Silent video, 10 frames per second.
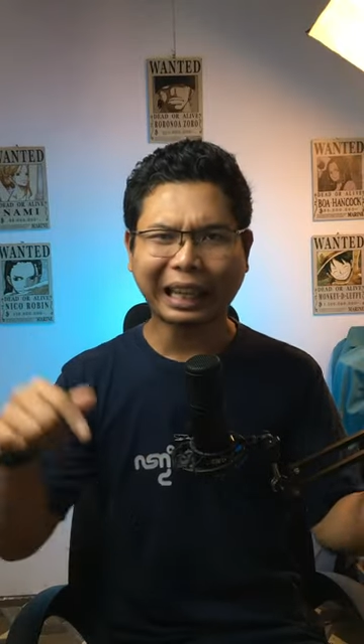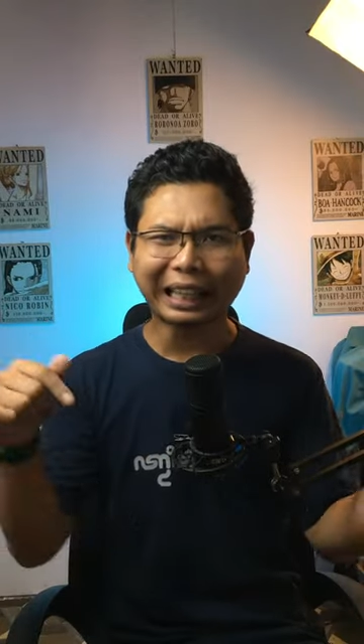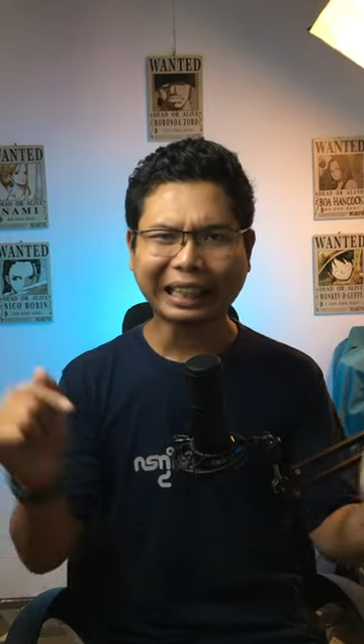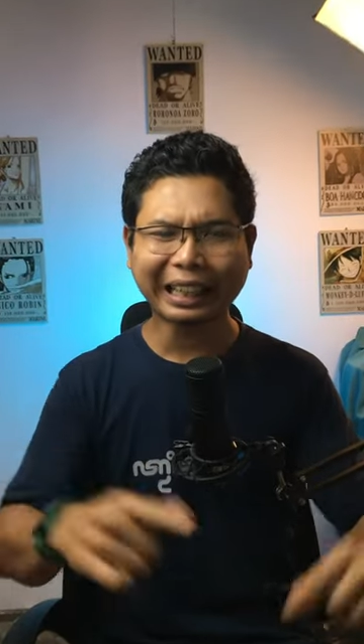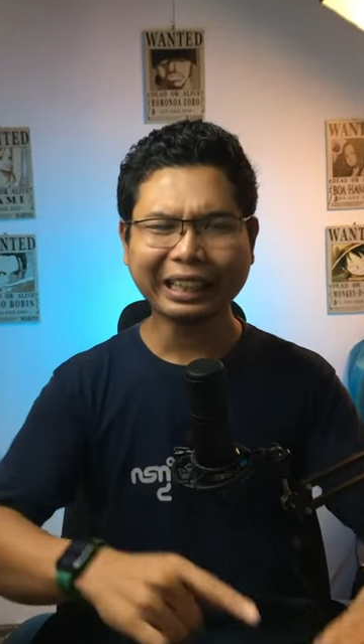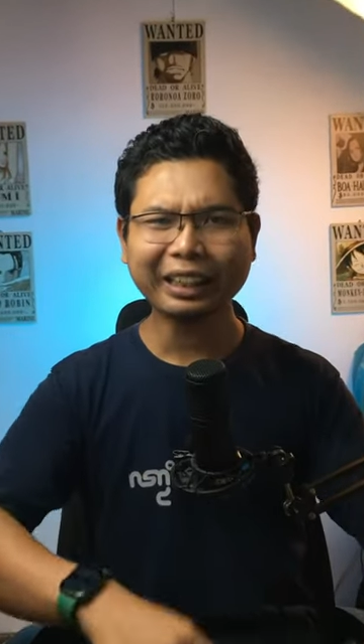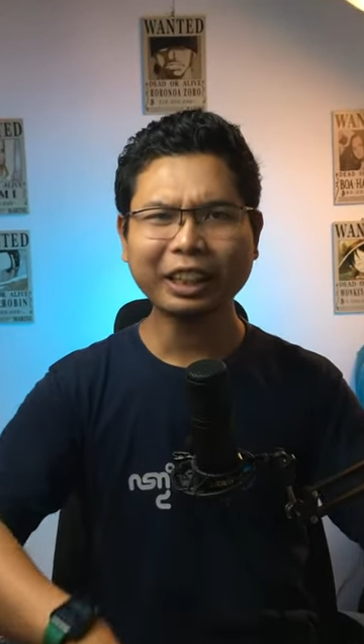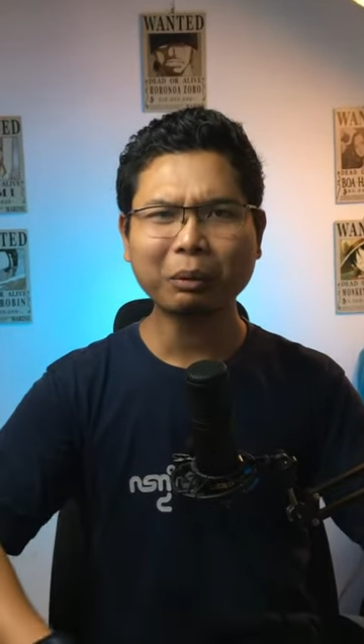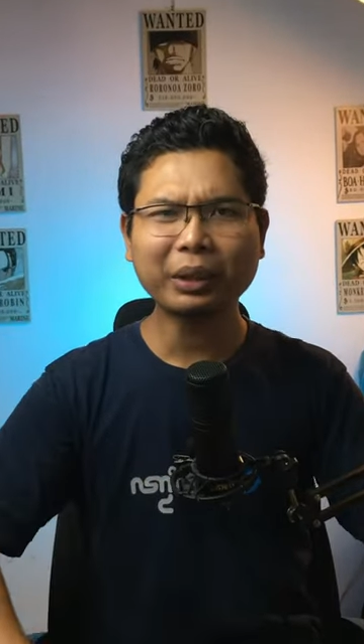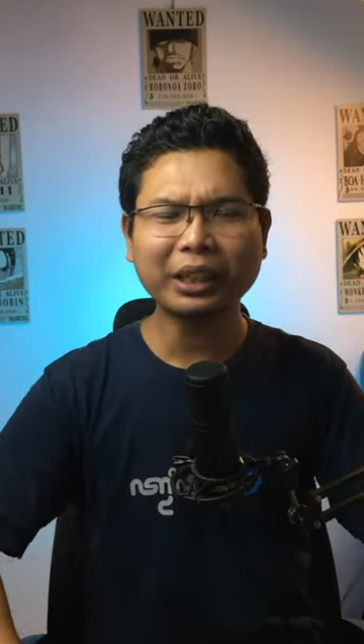Hal kayak gini
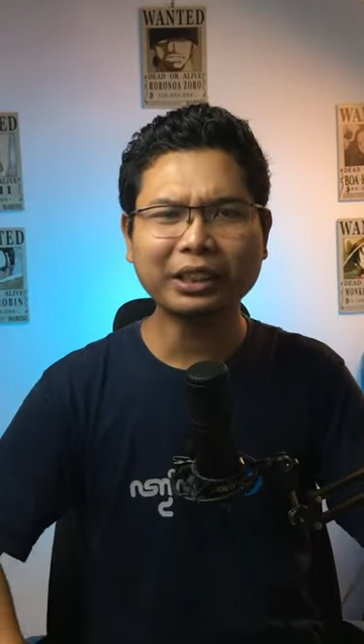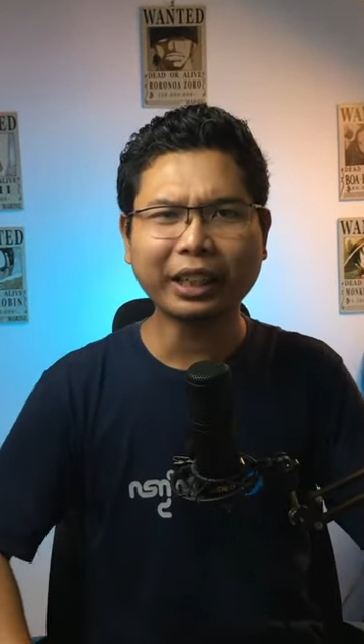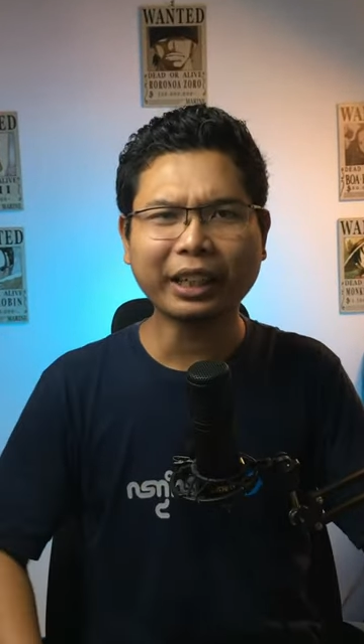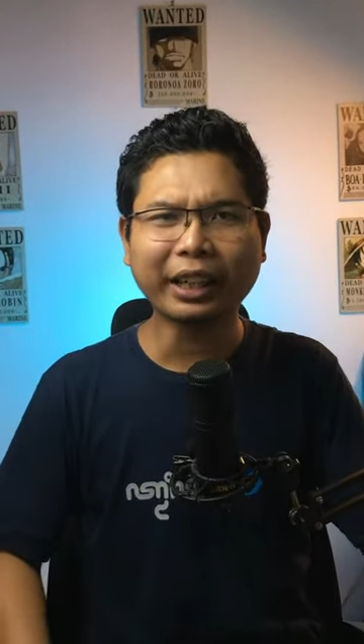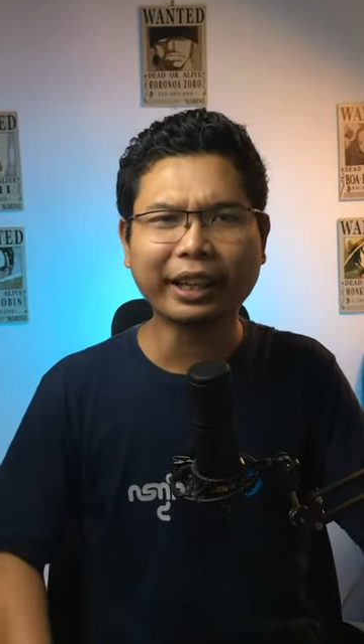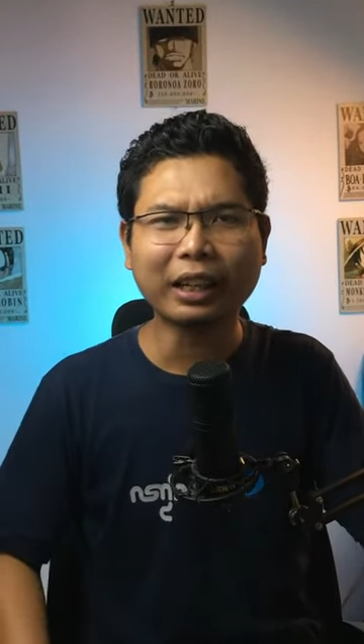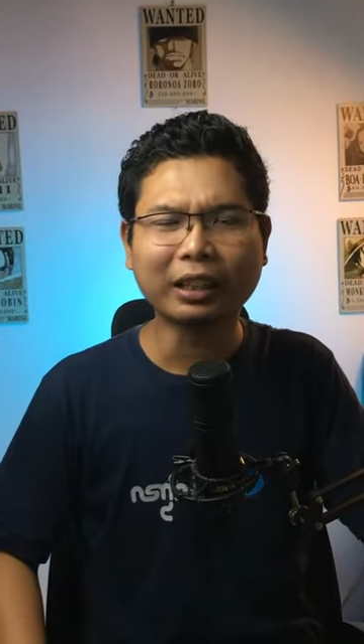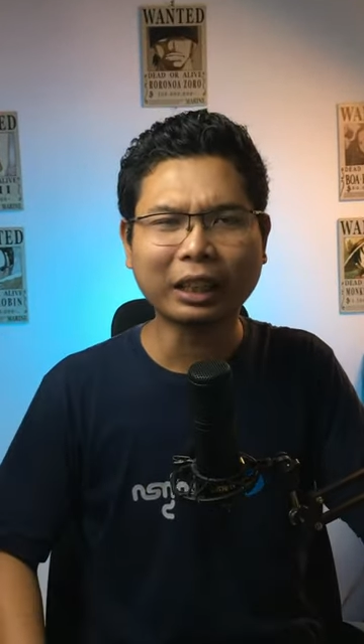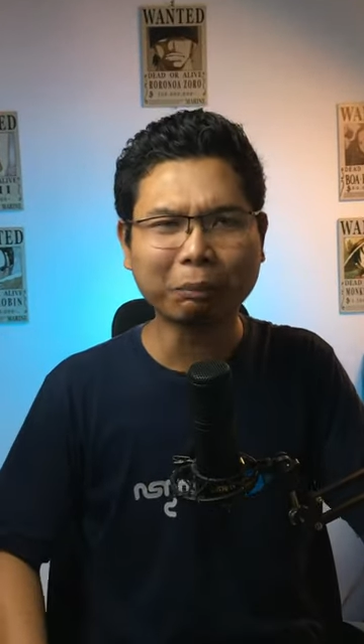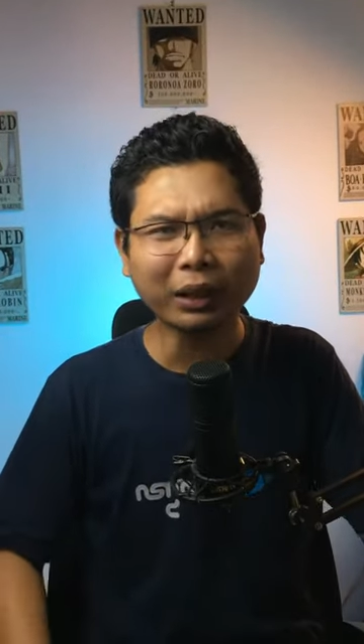nih yang bikin jengkel,
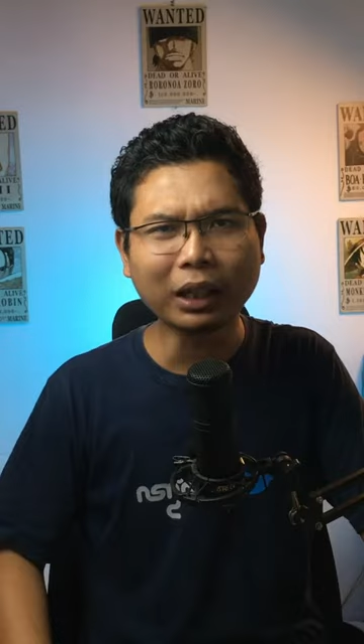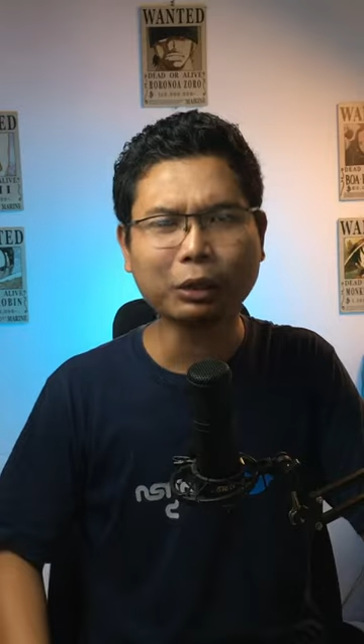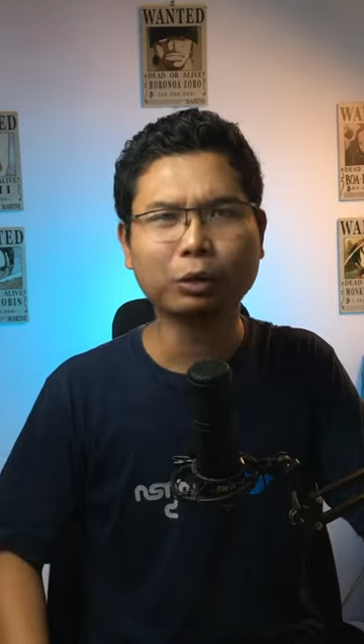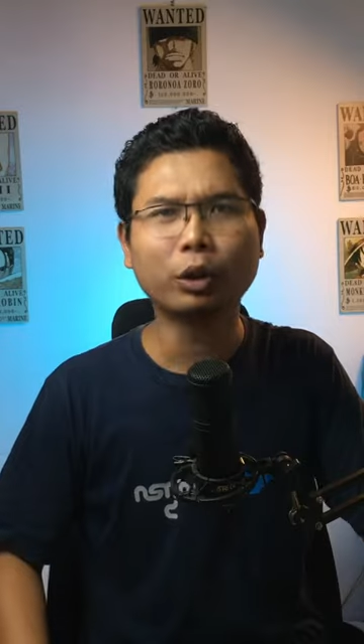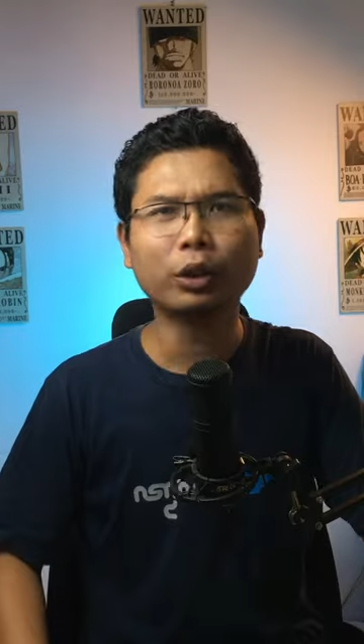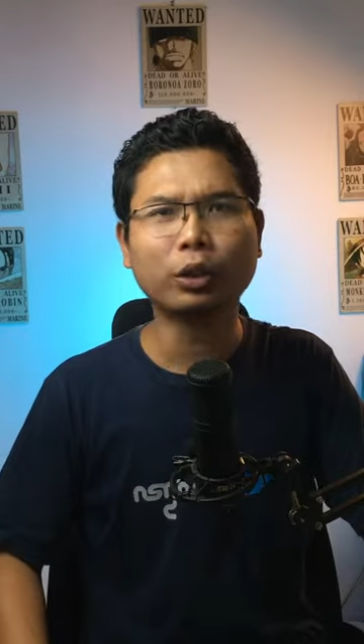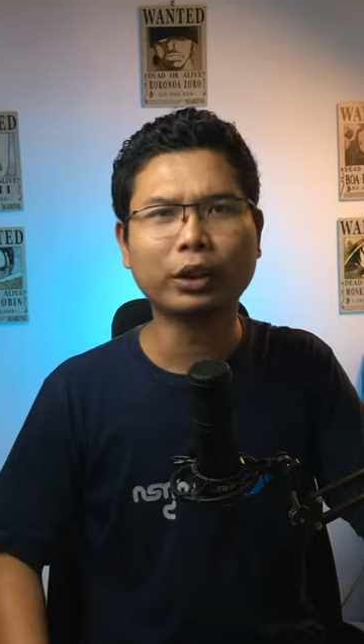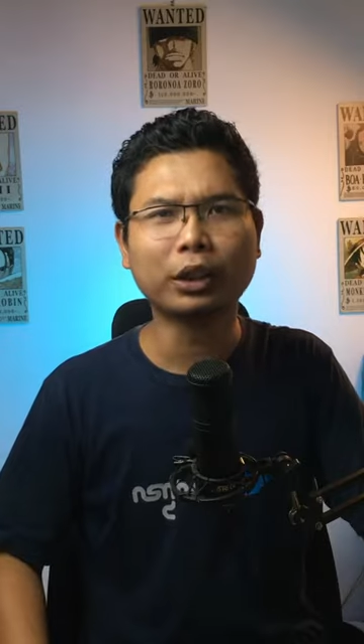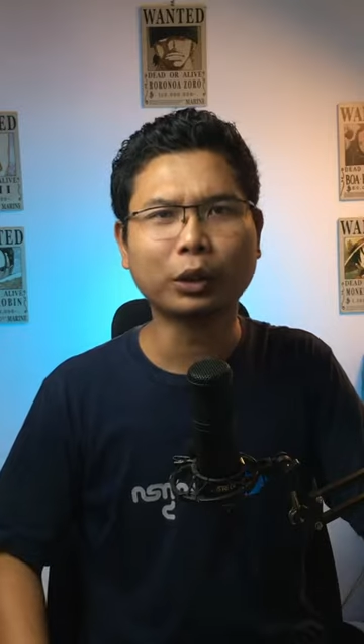kenapa harus login-login